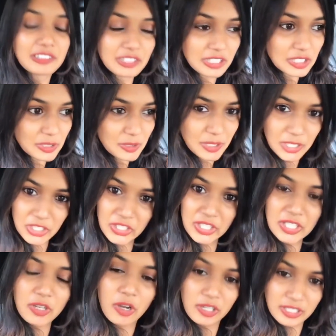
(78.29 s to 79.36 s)
త్రీ ఓ
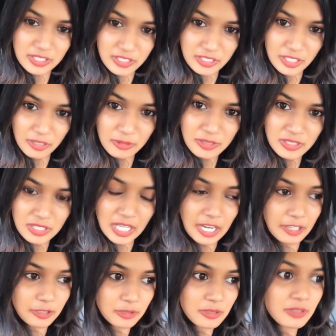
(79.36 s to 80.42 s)
కి కాలేజ్ గ్రౌండ్స్
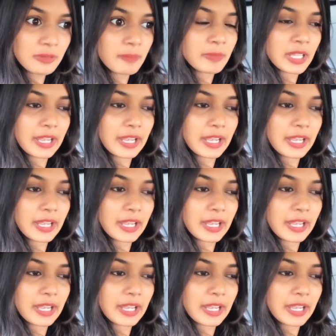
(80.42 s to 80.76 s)
తాండూర్